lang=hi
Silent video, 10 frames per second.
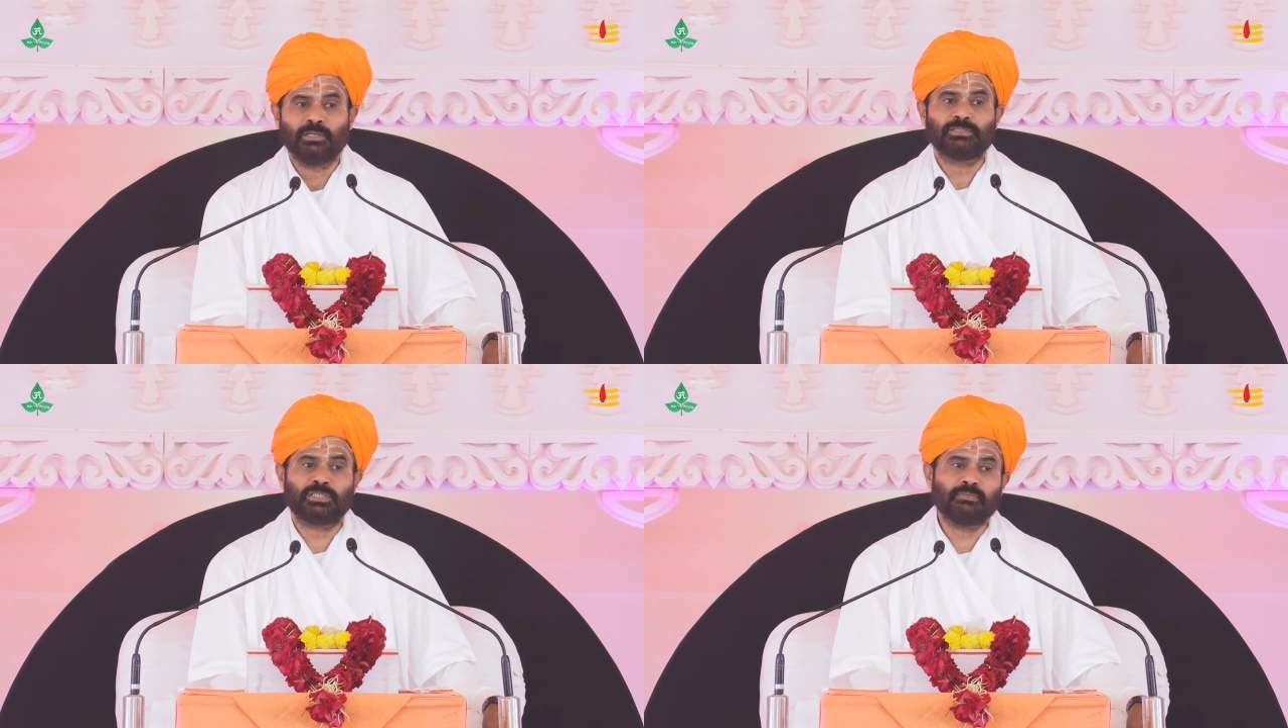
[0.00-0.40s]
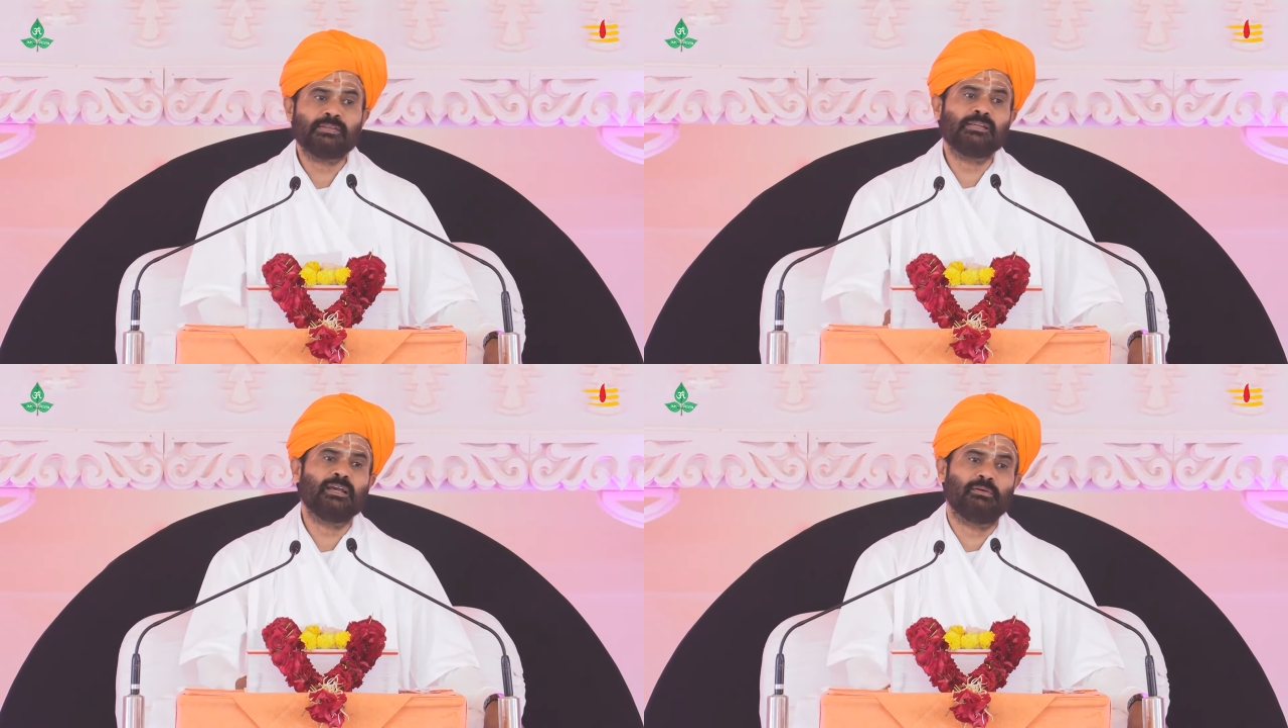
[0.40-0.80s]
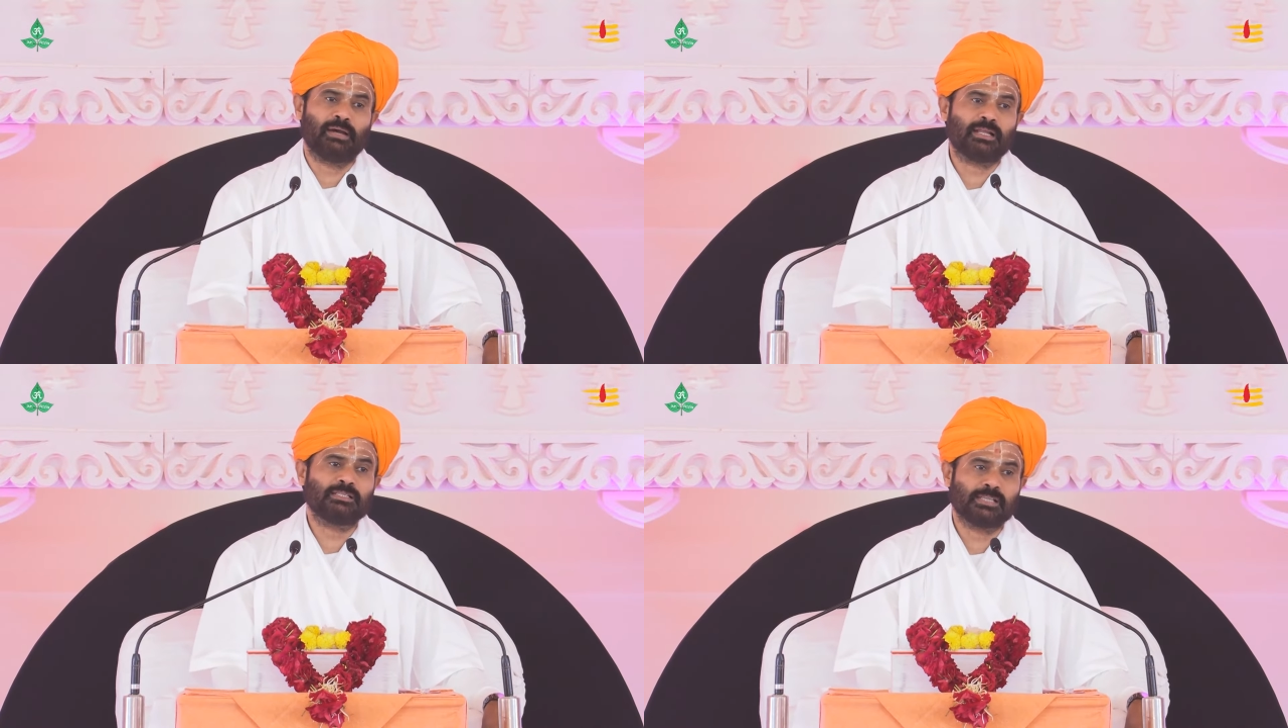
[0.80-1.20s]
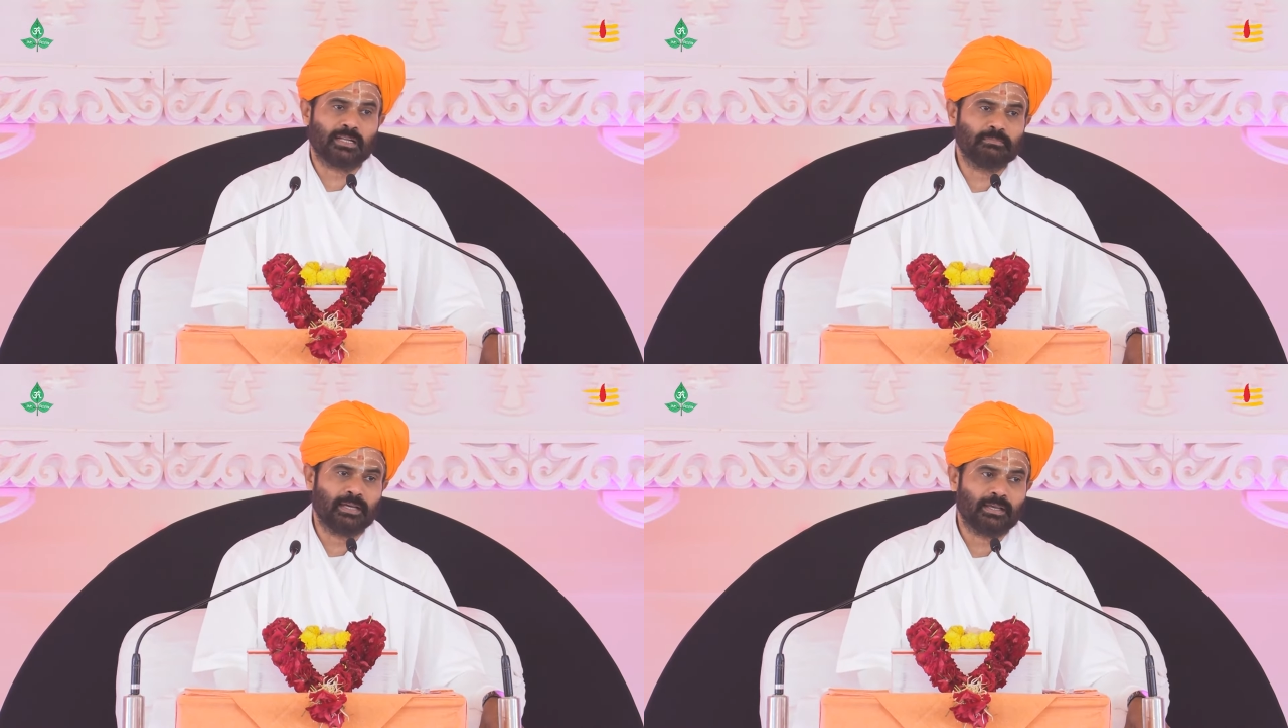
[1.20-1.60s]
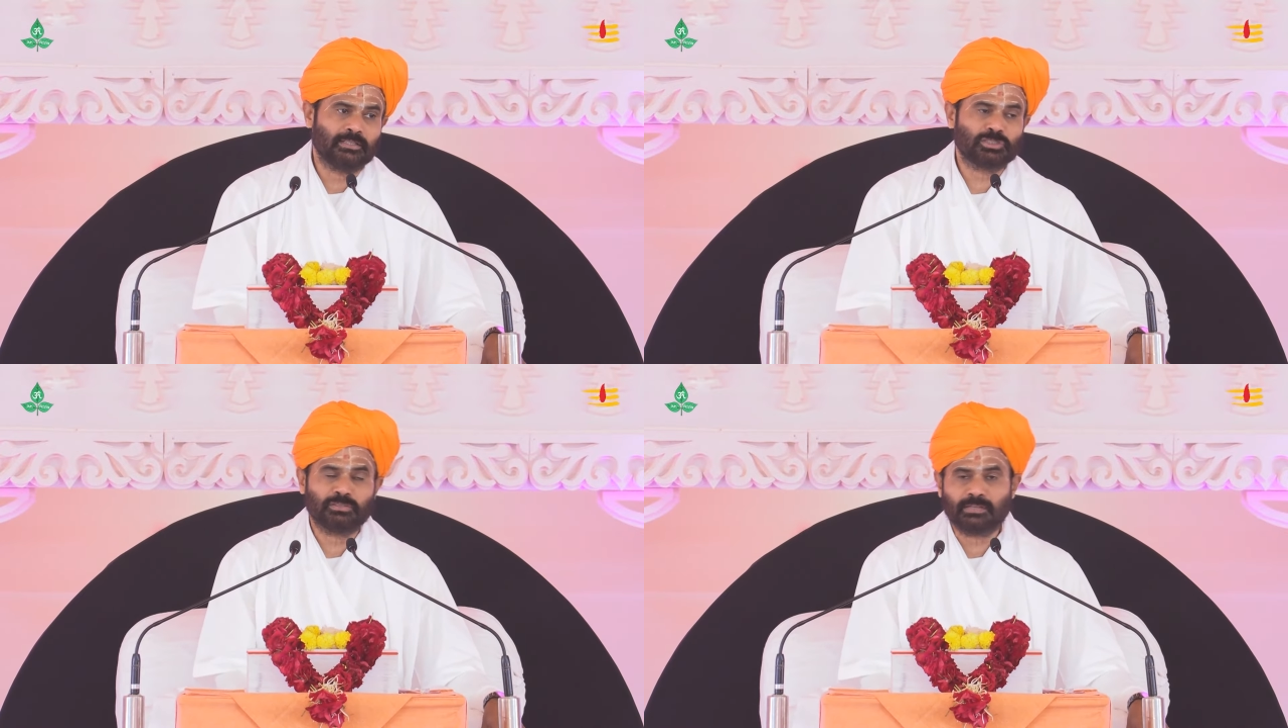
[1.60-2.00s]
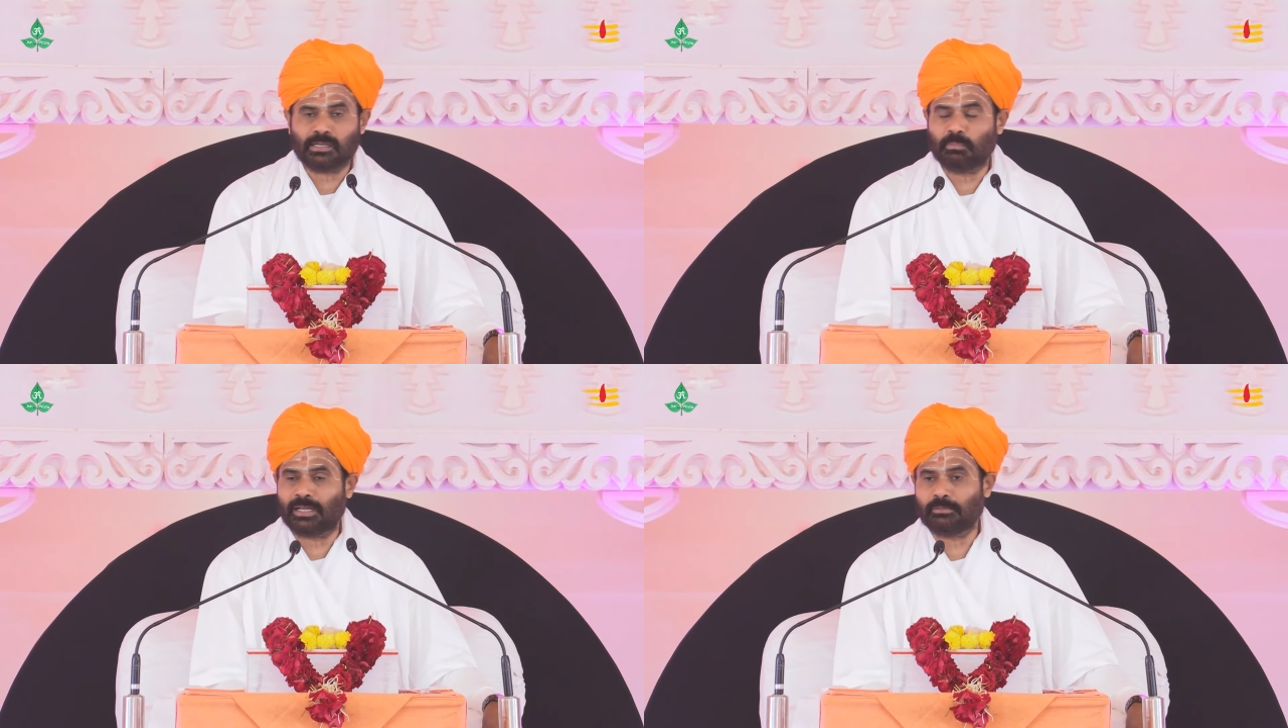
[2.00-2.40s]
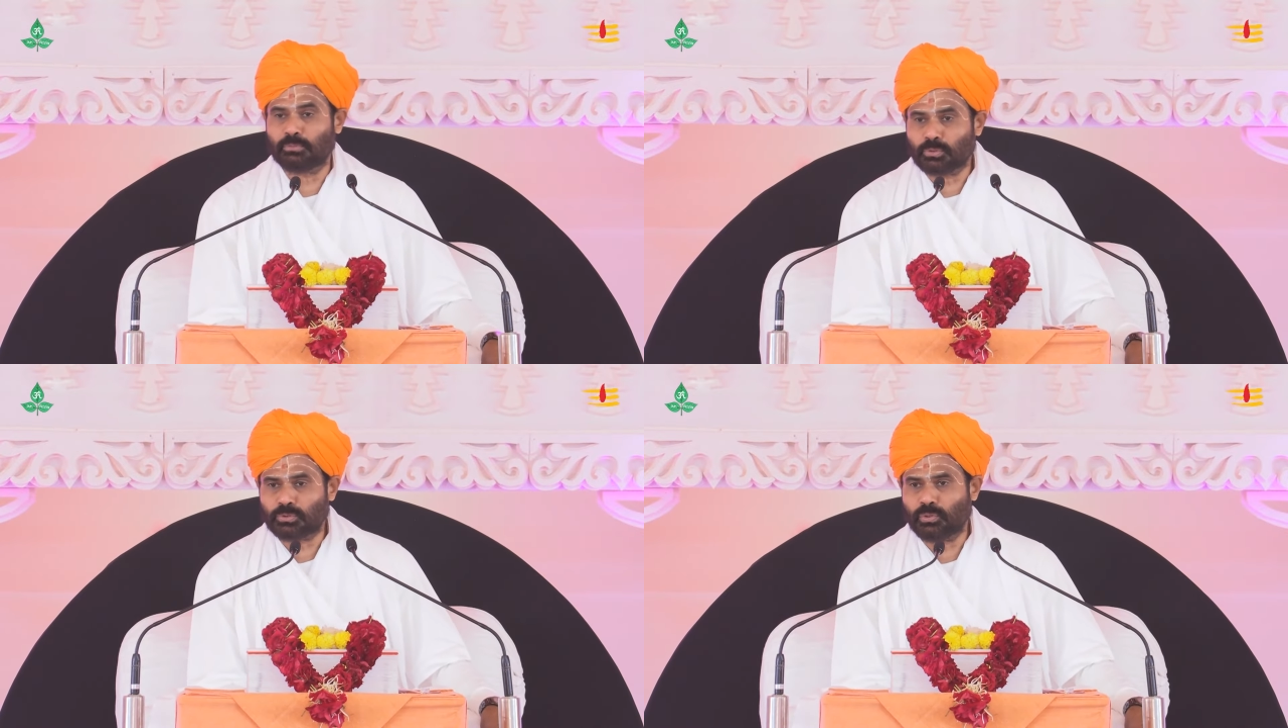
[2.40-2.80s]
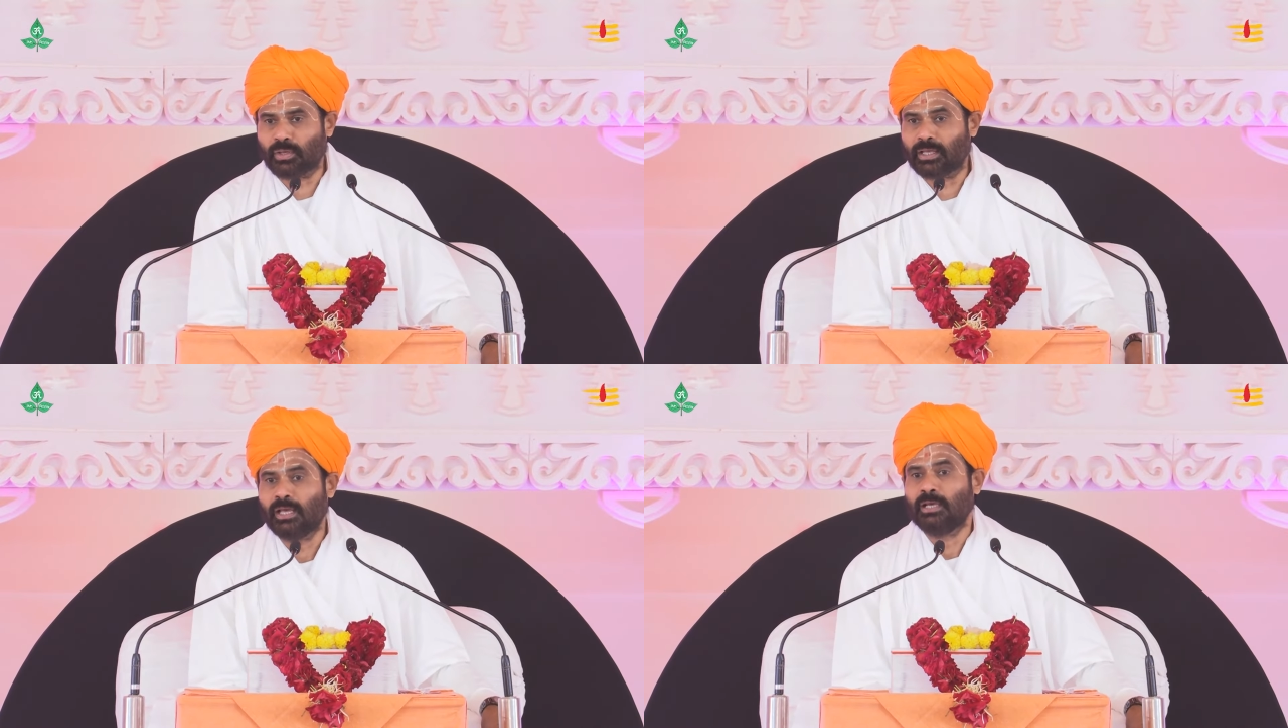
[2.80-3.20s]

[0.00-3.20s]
शिव ही हमारा जन्म है शिव ही हमारी मृत्यु है